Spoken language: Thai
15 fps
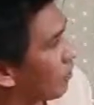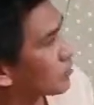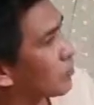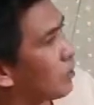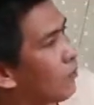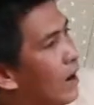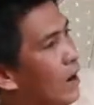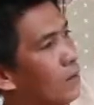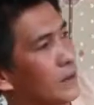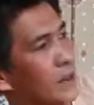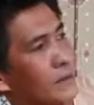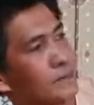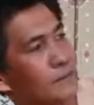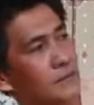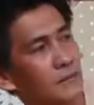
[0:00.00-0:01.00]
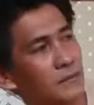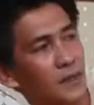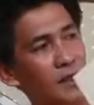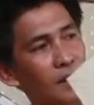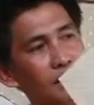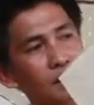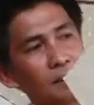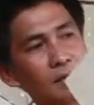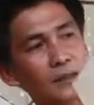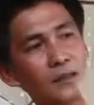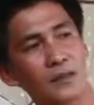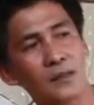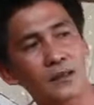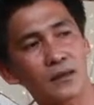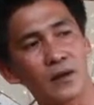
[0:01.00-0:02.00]
ของตัวว่าวเนี่ยนะครับ
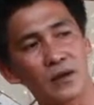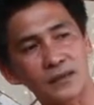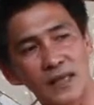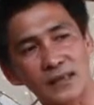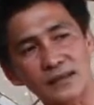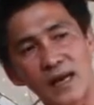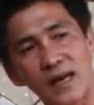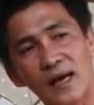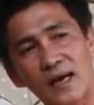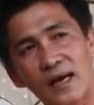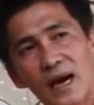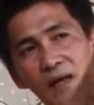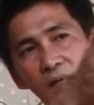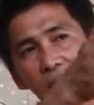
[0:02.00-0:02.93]
ก็จะใสยหลักการ